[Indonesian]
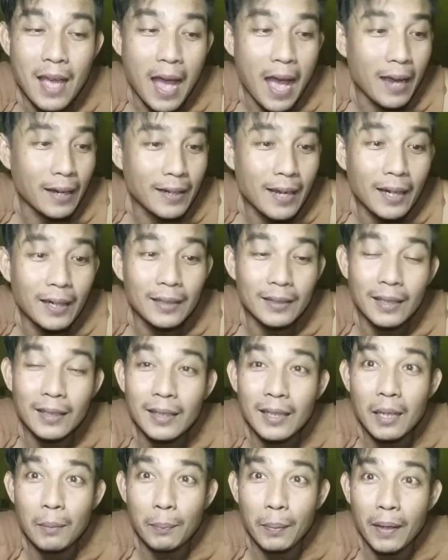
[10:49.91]
agar kita
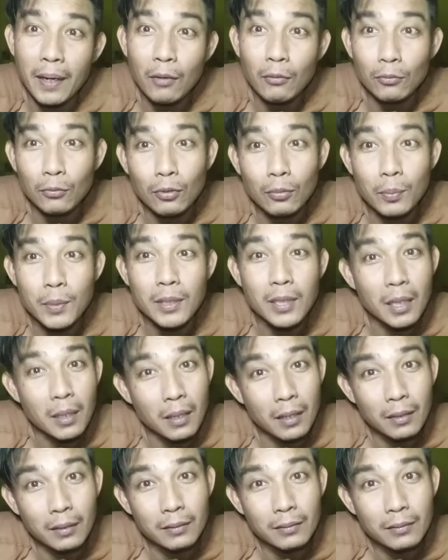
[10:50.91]
tidak pernah untuk bisa